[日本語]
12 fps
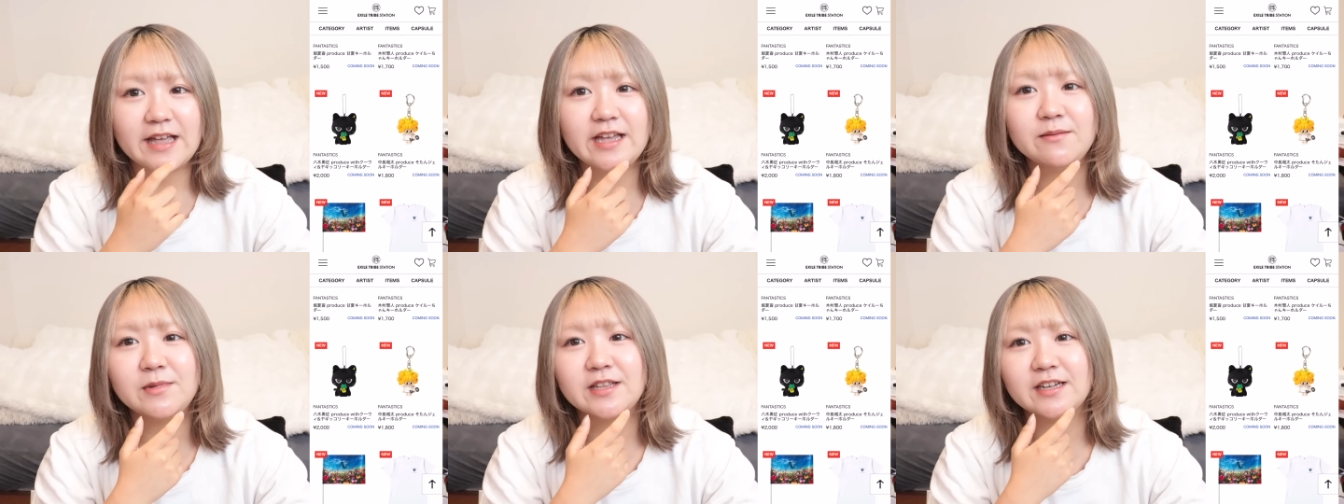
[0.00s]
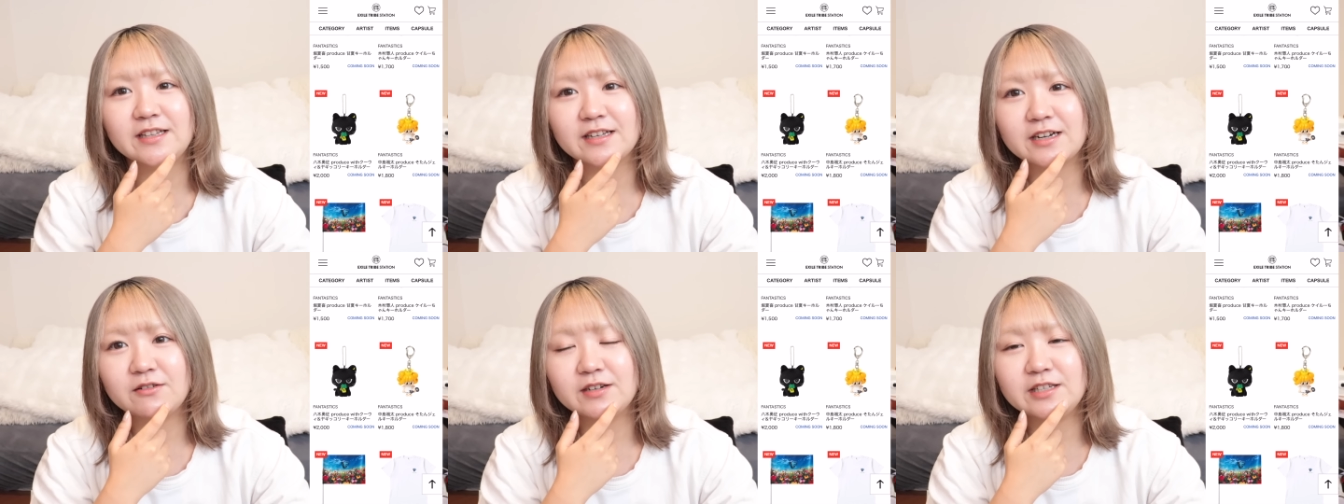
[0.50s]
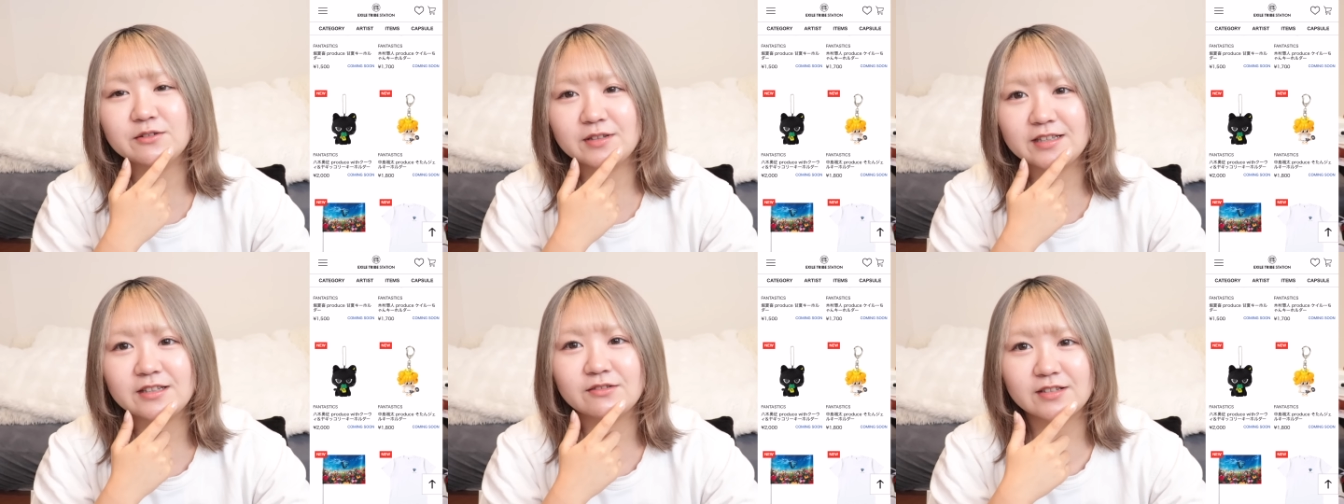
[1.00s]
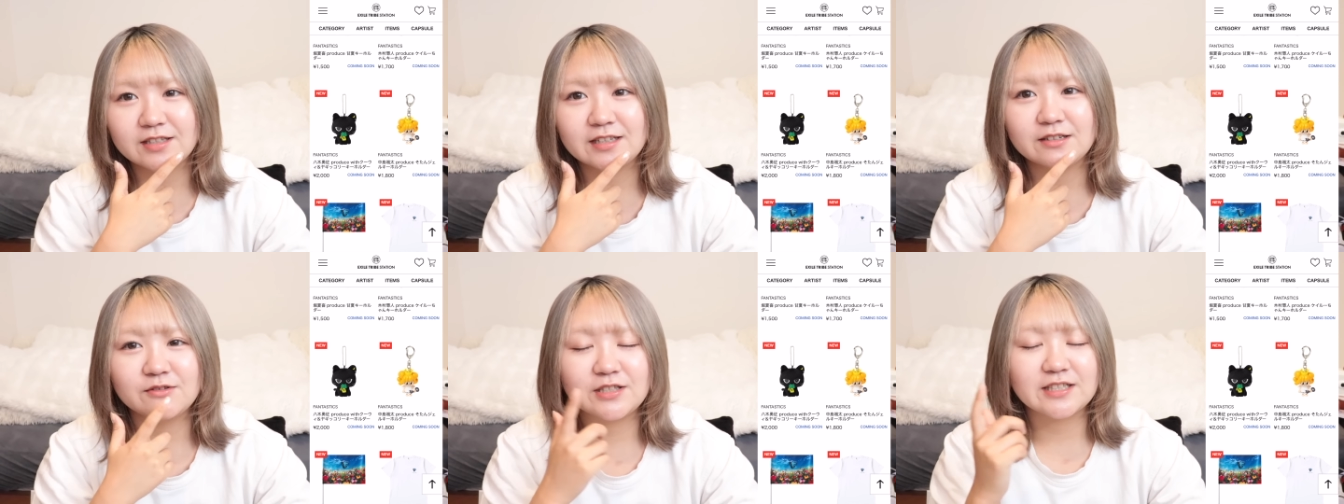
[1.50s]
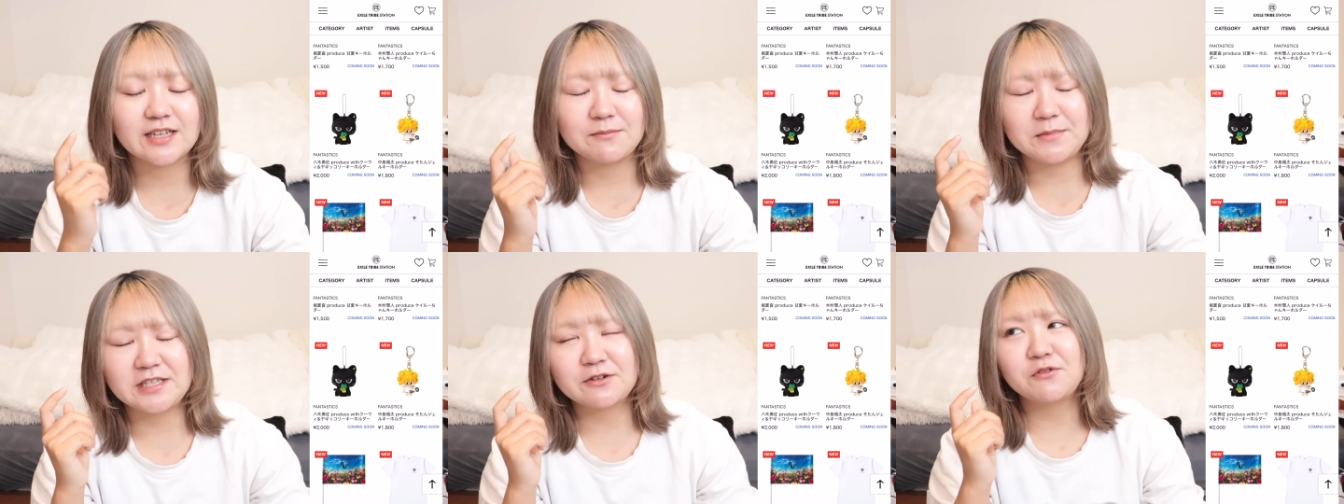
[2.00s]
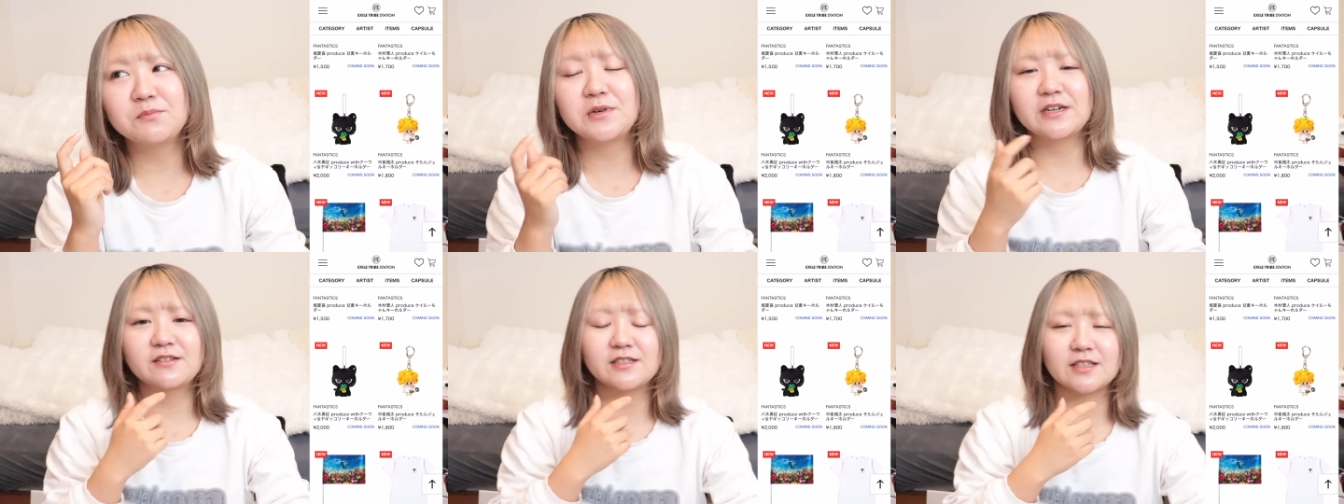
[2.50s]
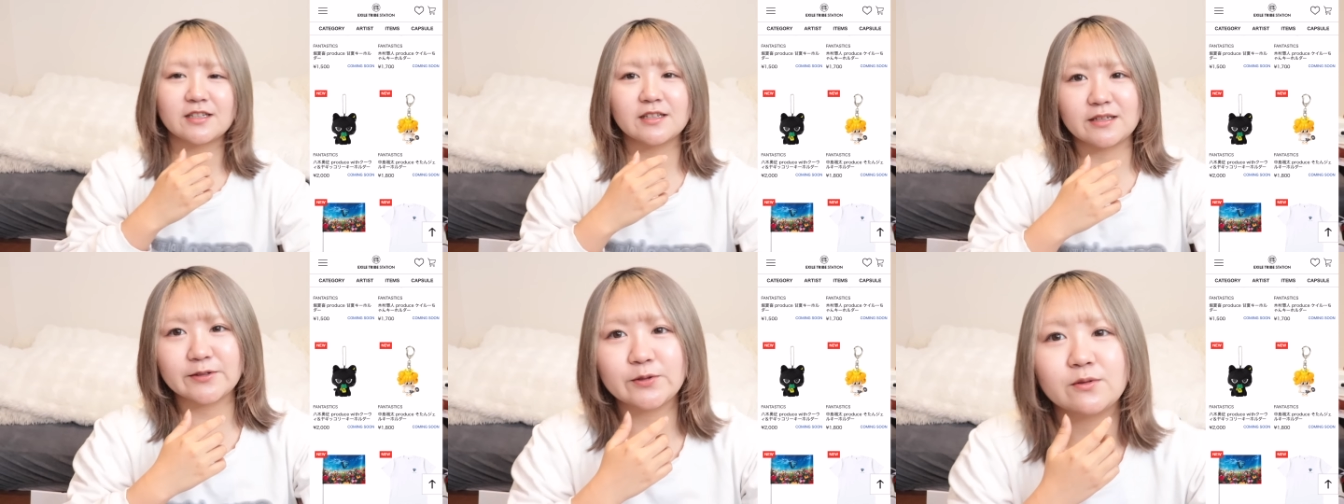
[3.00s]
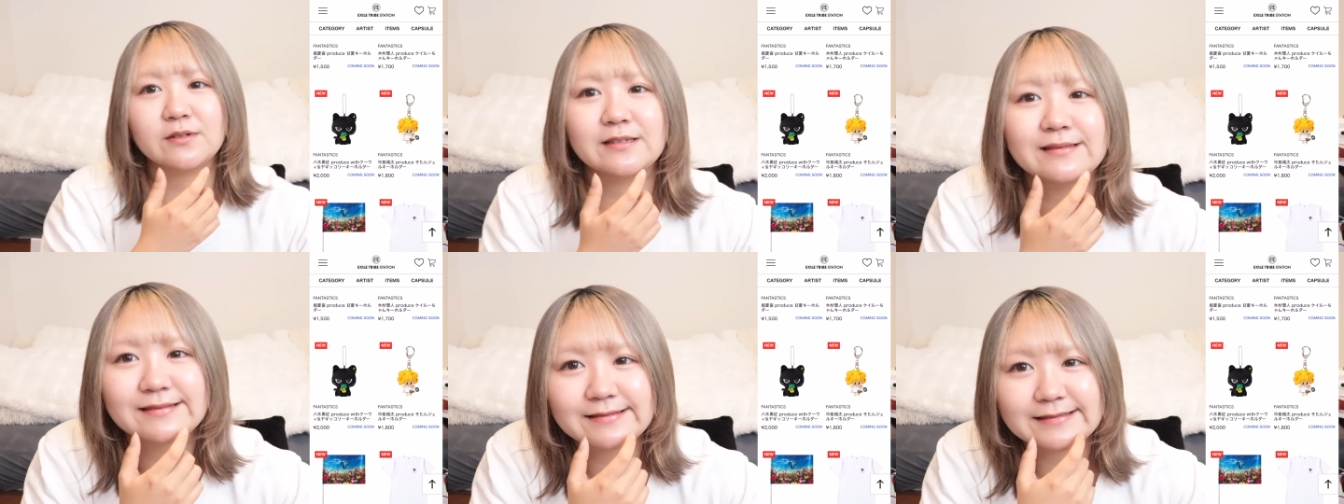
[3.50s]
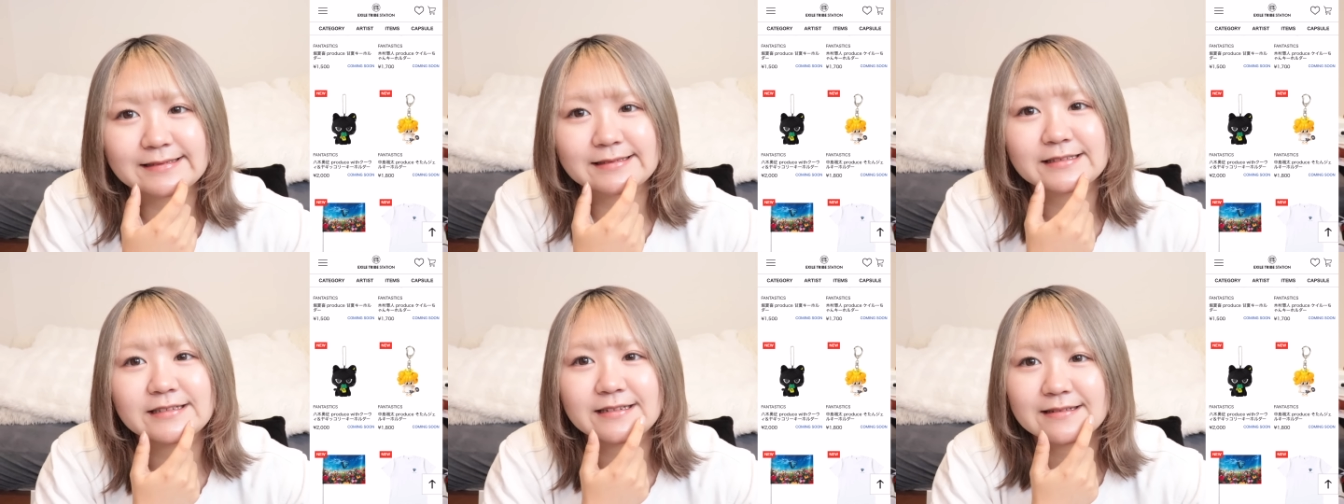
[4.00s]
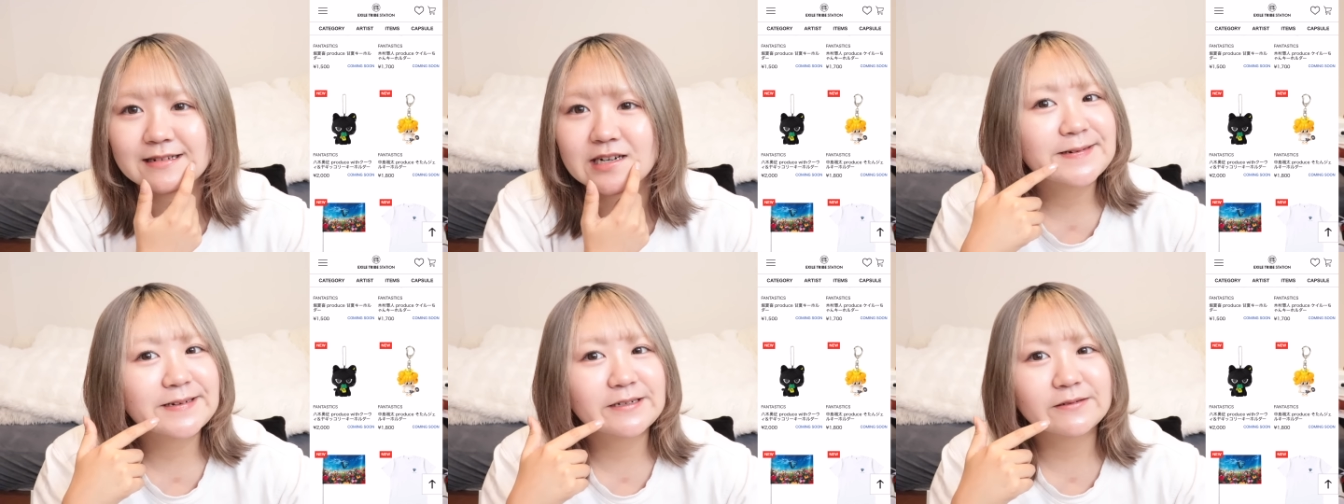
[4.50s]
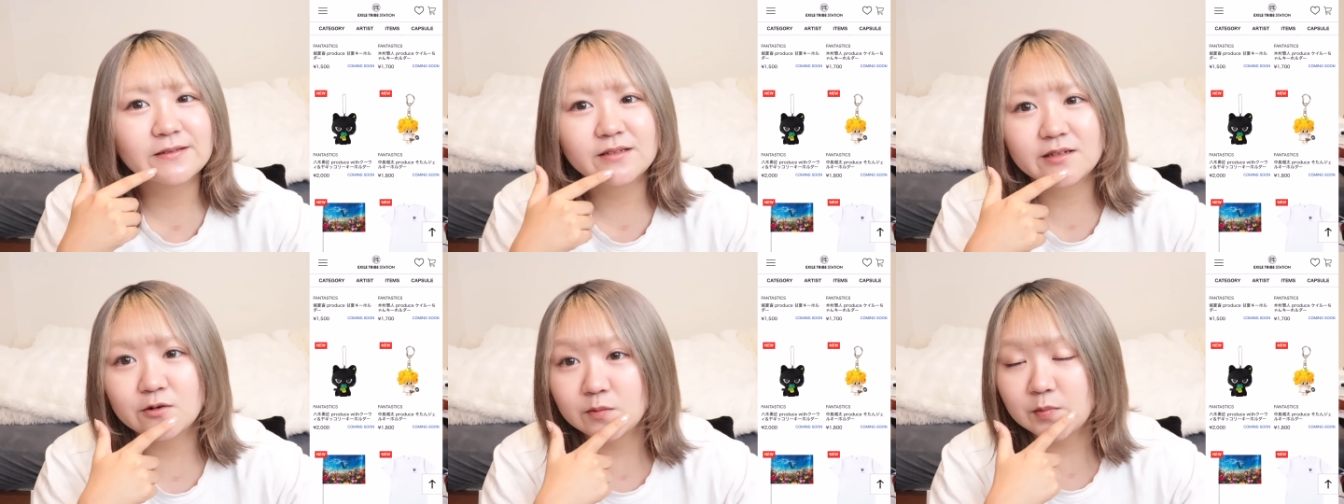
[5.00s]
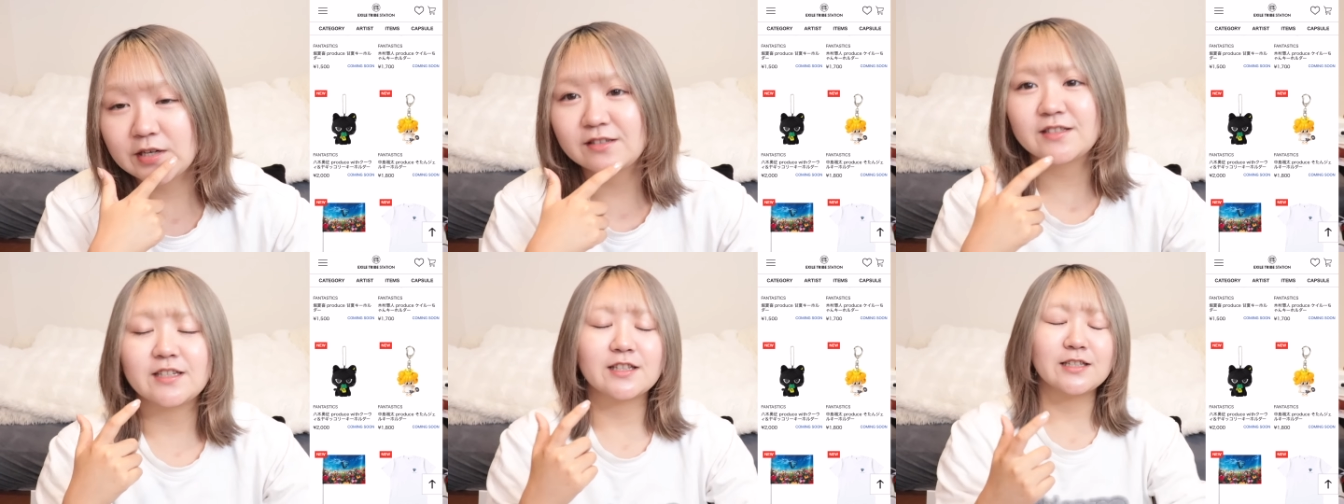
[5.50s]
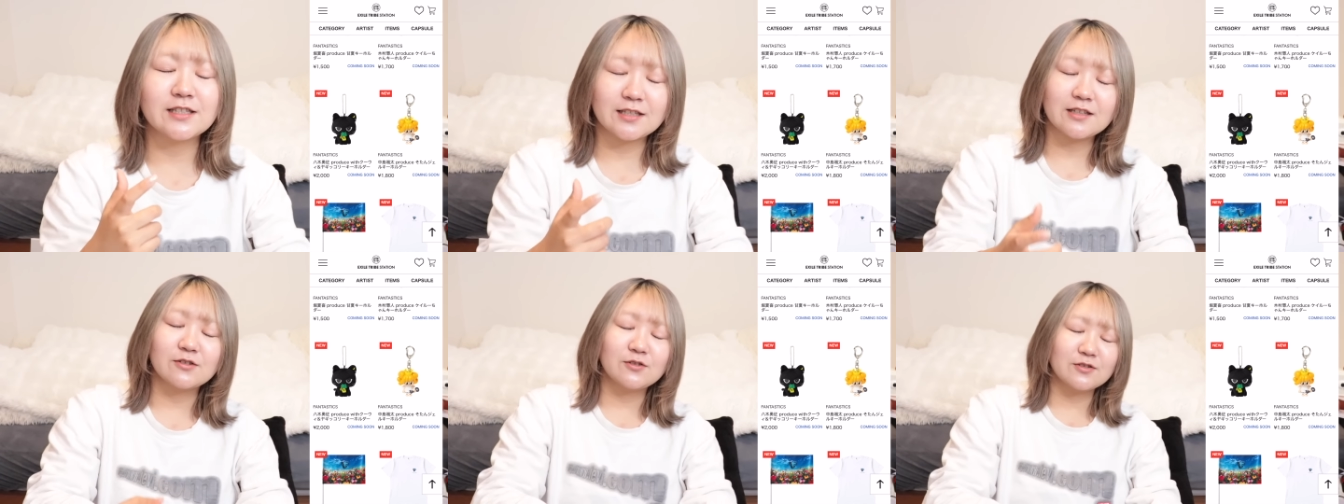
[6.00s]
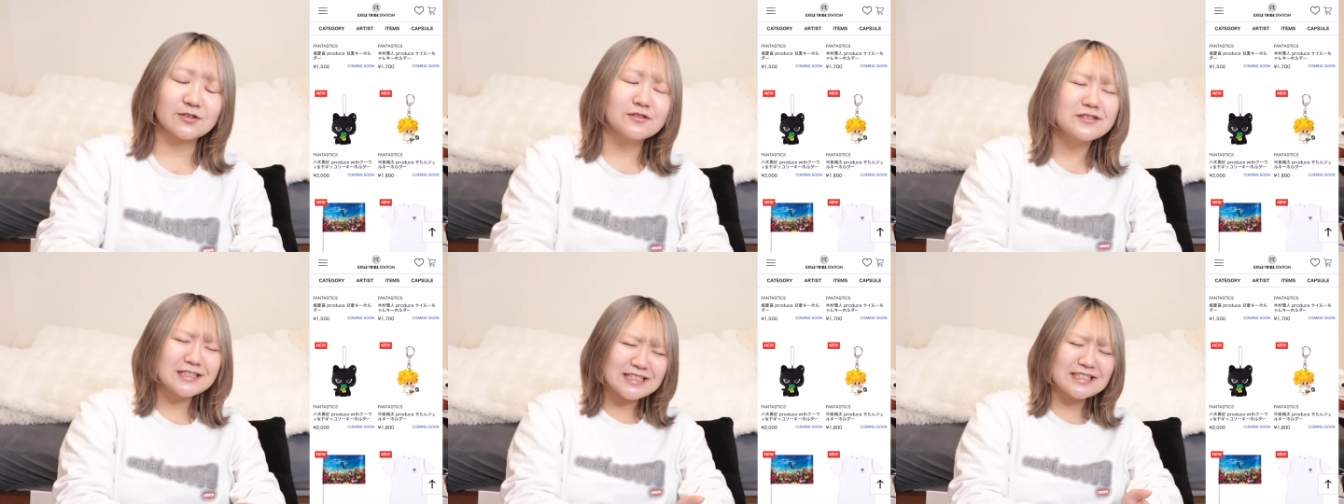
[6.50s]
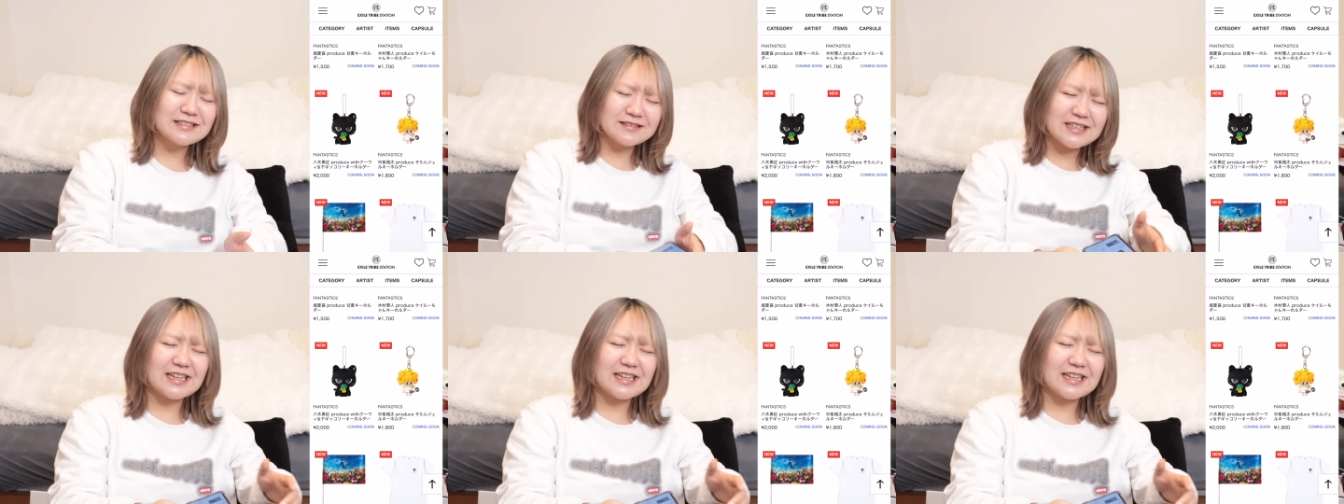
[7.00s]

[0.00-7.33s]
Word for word: A みたいで可愛いよねって言っててうちさめっちゃコンプレックスだったんだけどここにこれができるのがこれが本当にコンプレックスだったんですけど少し